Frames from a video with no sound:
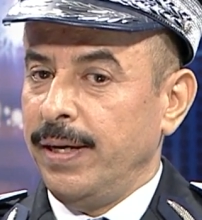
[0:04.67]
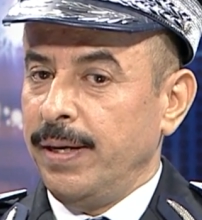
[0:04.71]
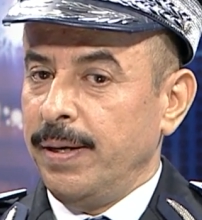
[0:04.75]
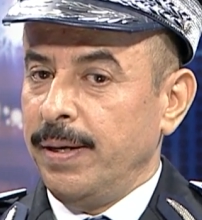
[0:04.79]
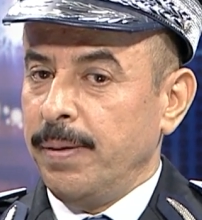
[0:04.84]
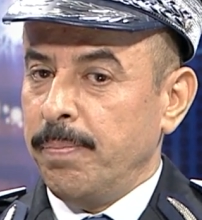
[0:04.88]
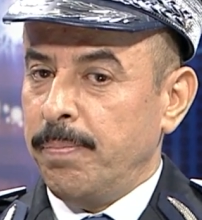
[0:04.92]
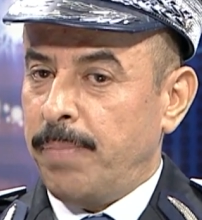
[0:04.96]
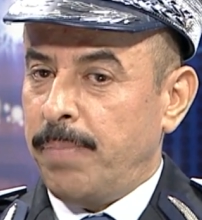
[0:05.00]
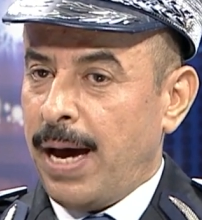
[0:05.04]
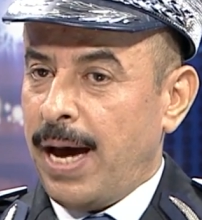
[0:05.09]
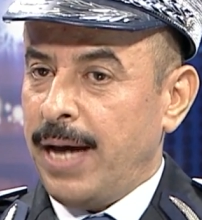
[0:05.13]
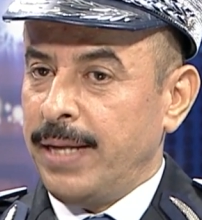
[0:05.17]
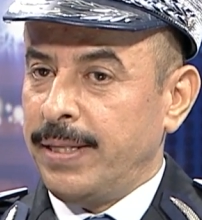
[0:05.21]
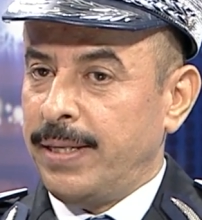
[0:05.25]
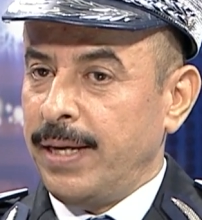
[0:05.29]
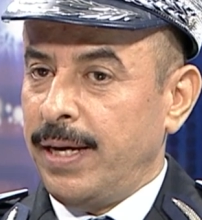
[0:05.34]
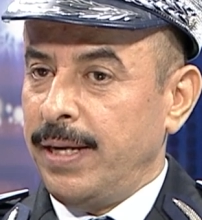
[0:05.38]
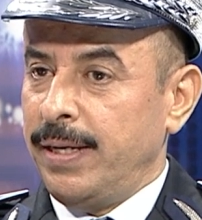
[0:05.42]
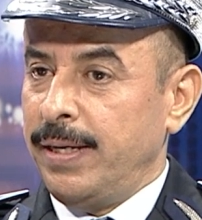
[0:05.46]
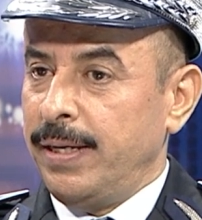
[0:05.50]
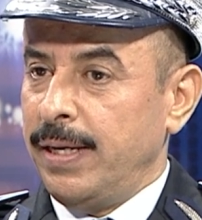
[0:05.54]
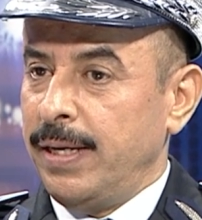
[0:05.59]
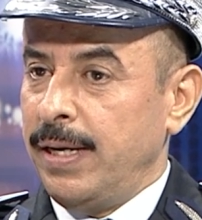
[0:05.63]
بعد
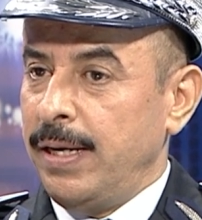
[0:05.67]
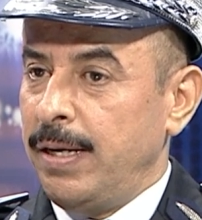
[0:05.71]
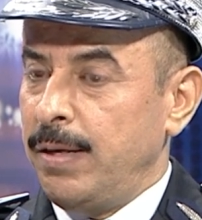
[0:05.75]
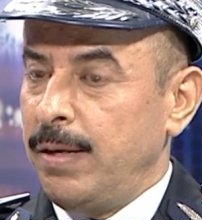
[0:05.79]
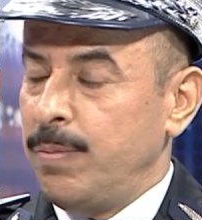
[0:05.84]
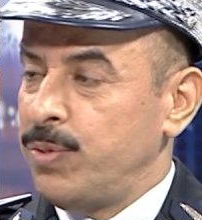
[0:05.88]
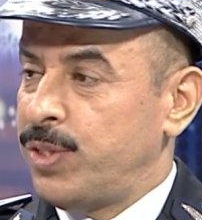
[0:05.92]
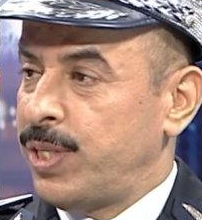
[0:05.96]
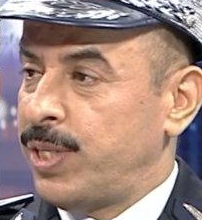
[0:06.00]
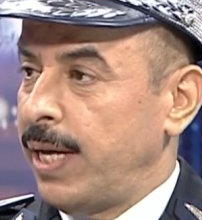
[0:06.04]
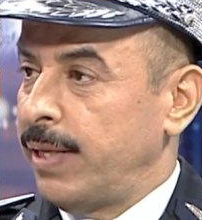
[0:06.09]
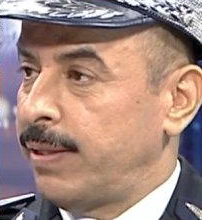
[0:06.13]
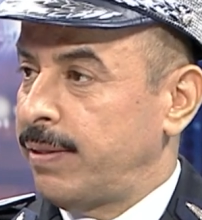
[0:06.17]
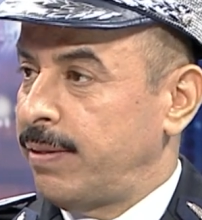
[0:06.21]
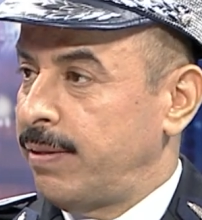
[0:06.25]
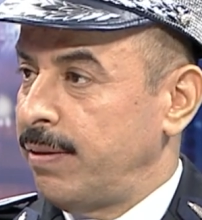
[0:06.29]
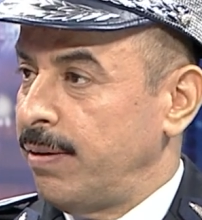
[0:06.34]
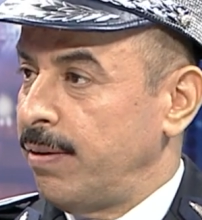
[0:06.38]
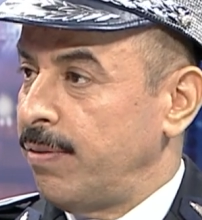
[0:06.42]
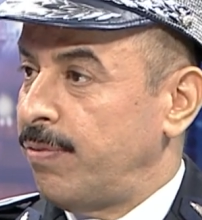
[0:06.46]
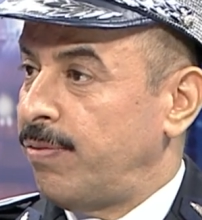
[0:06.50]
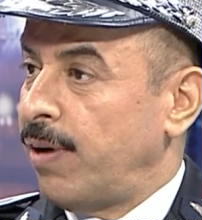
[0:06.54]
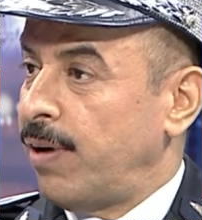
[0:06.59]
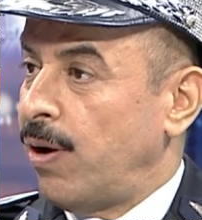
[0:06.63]
أن لمست
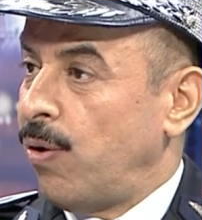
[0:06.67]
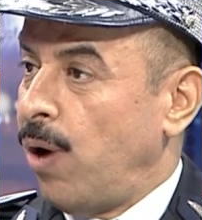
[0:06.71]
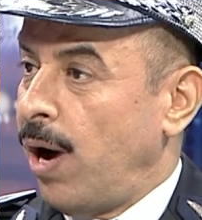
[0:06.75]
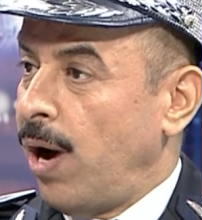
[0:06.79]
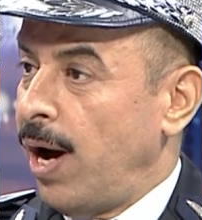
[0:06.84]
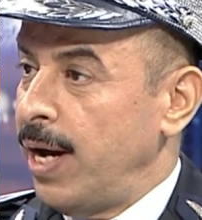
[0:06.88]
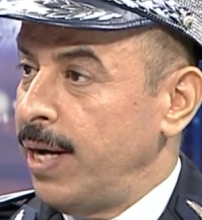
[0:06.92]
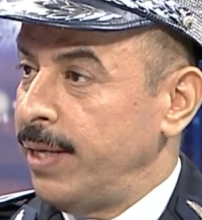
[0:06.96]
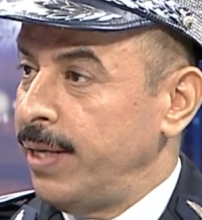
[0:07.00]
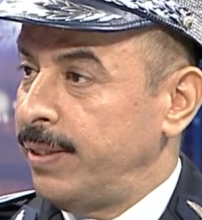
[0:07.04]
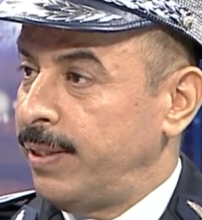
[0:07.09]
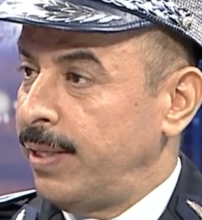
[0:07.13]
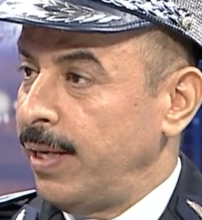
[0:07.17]
فوائد